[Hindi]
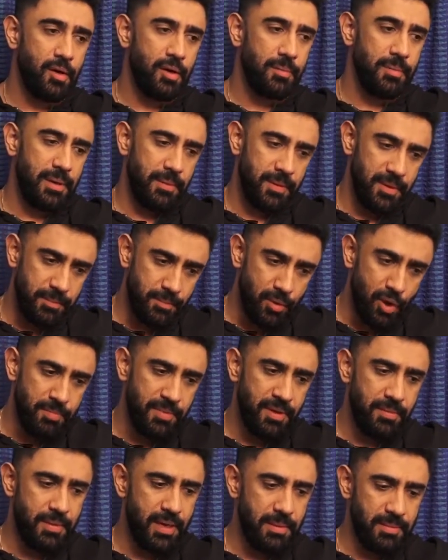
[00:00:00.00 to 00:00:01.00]
और मैं भी बहुत
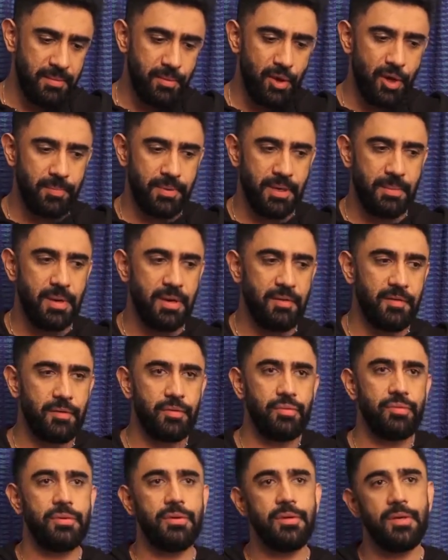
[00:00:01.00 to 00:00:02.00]
मैं भी बहुत
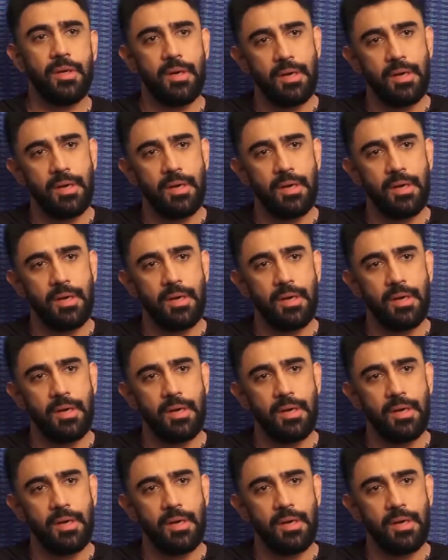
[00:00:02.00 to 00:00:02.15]
प्रभावित हूँ